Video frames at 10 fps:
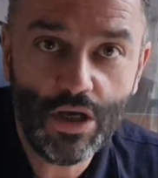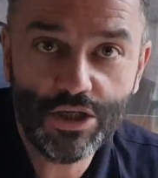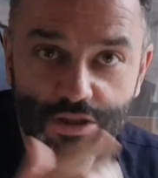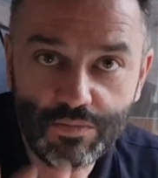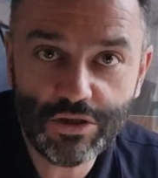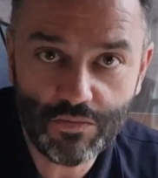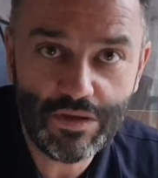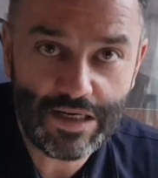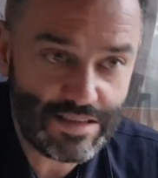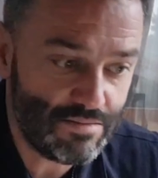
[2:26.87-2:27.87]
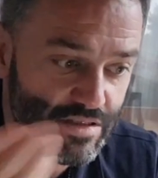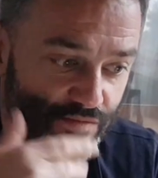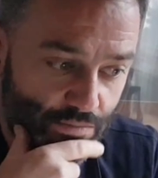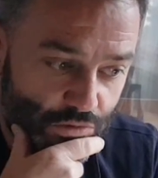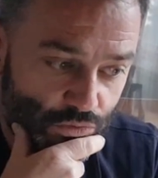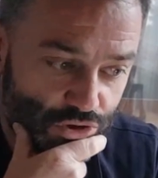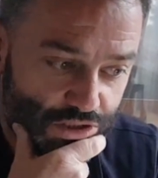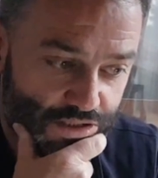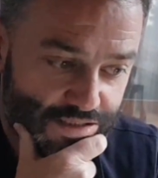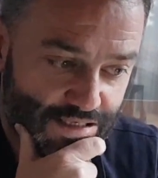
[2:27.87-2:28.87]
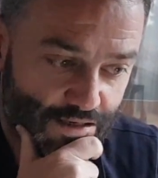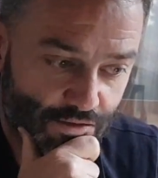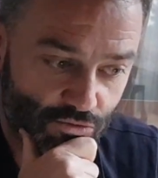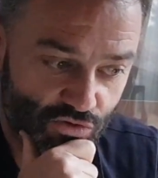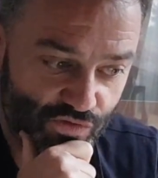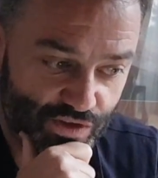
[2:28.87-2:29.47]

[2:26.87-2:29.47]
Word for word: żeby sobie razem z wami może zerknąć w